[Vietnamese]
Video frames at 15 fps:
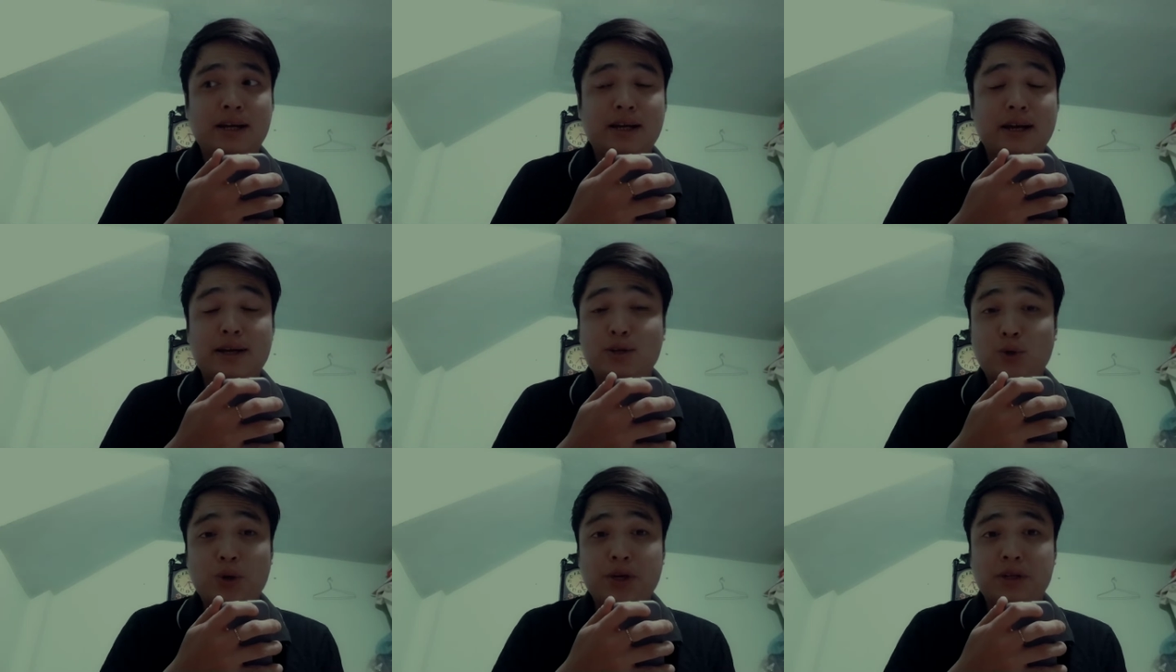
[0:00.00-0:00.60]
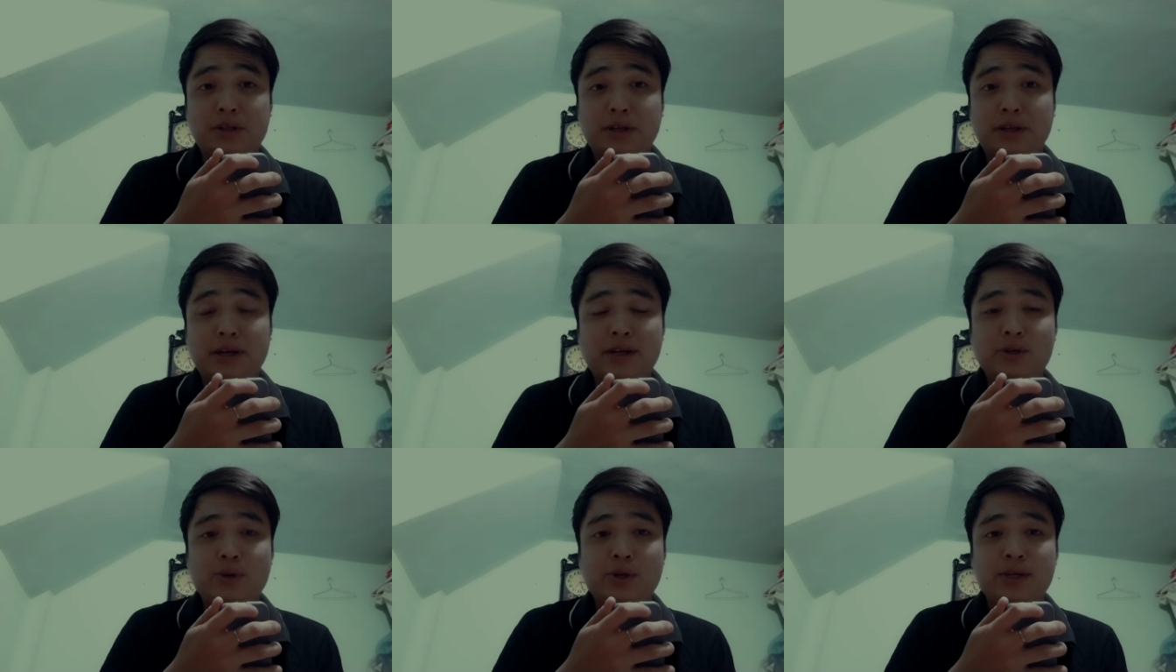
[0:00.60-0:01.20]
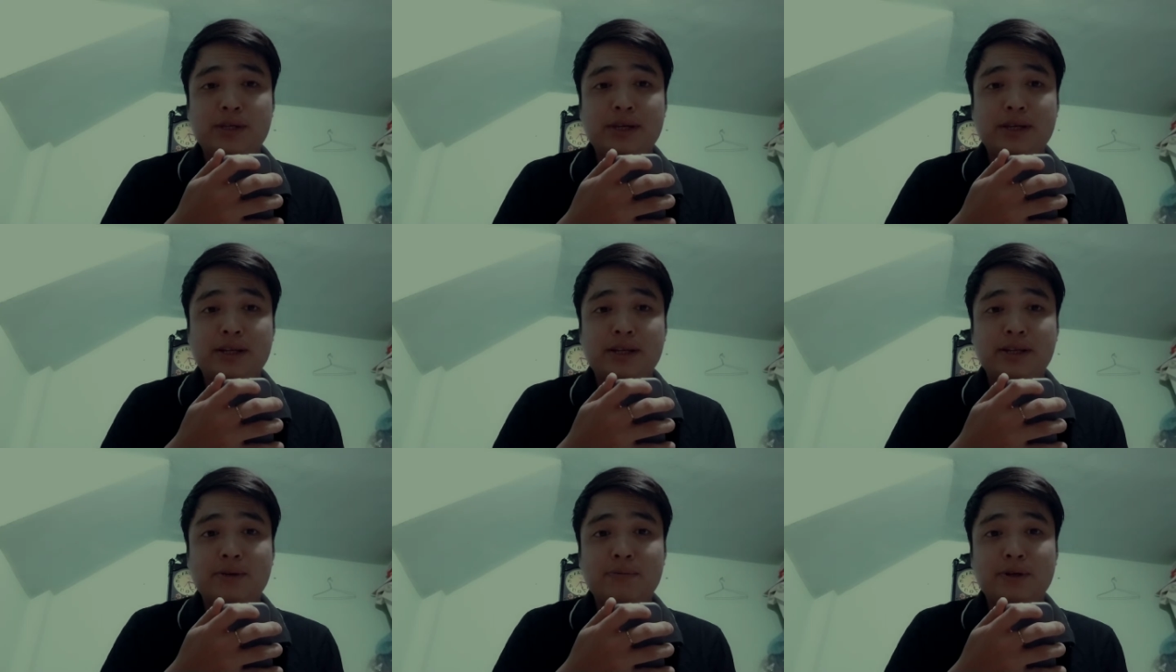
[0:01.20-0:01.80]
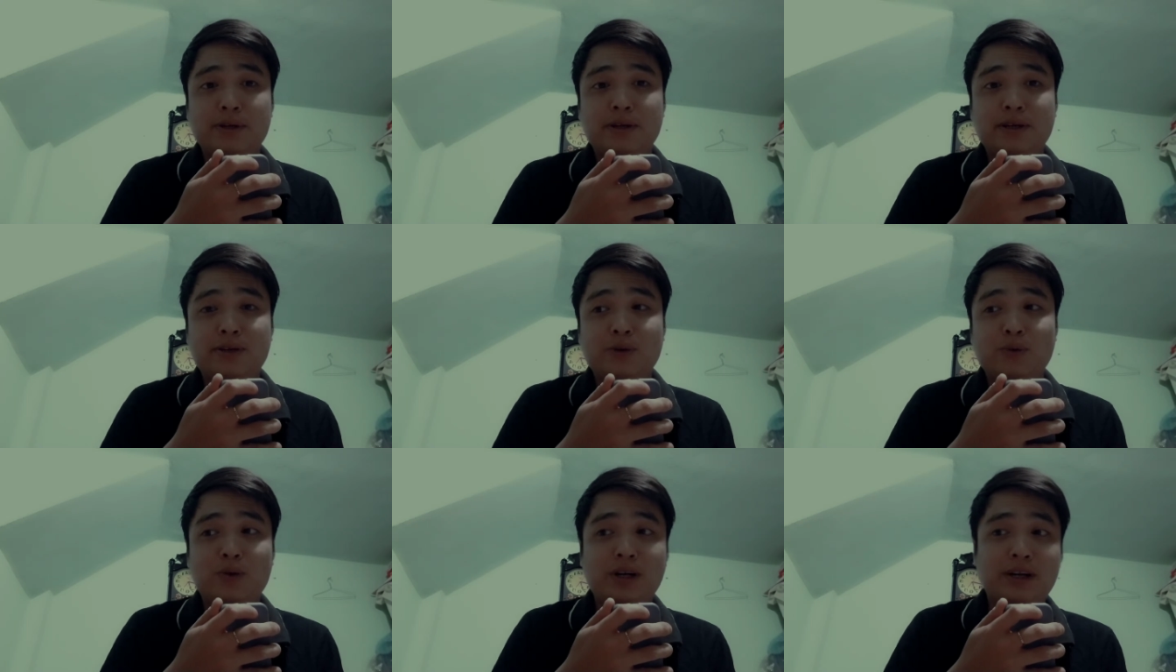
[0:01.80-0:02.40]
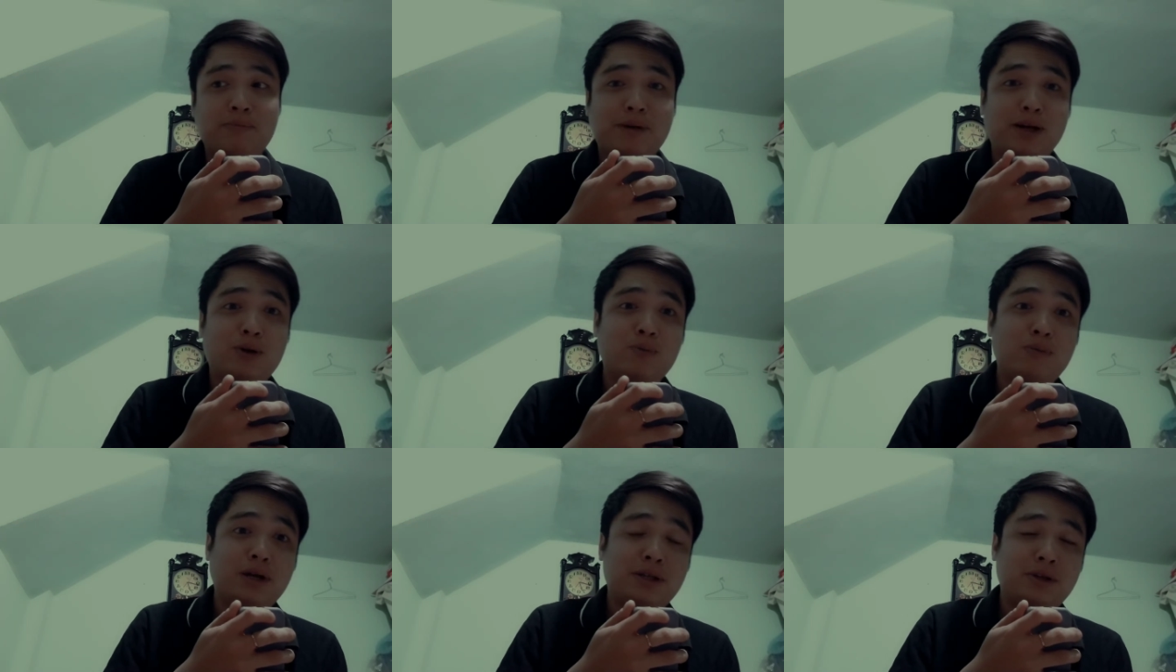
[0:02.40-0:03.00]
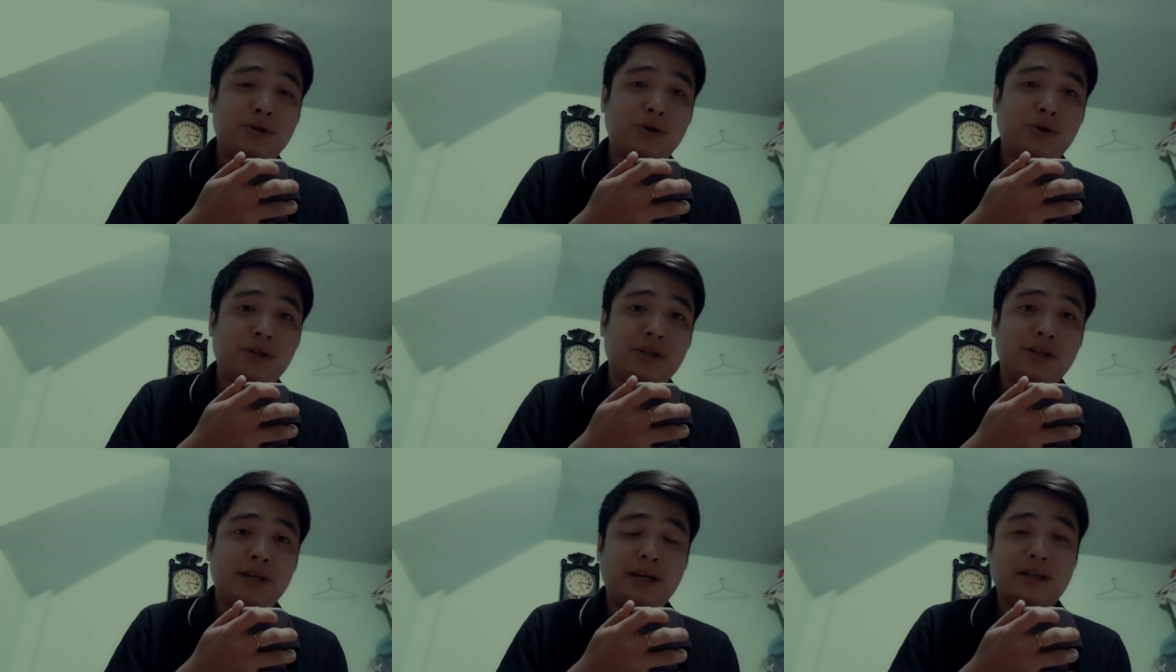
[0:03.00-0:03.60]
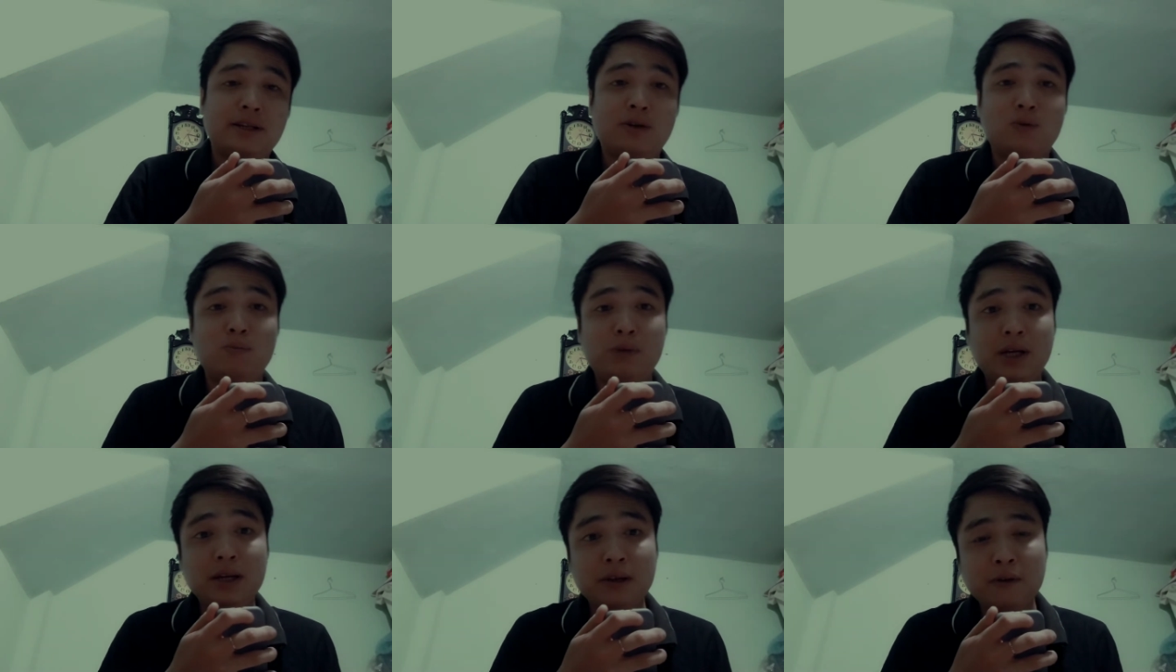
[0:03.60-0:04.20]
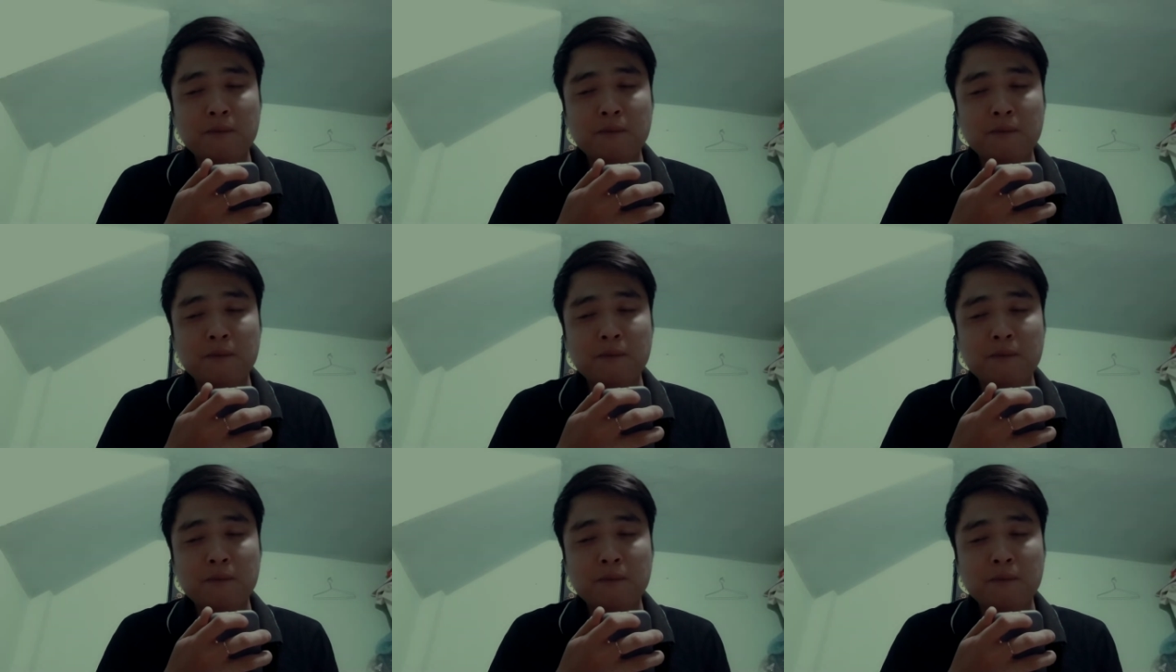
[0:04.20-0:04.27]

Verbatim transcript: kể chuyện Thì kể chuyện gì thì trong thời gian vừa qua các bạn cũng đã theo dõi kênh An thì cũng biết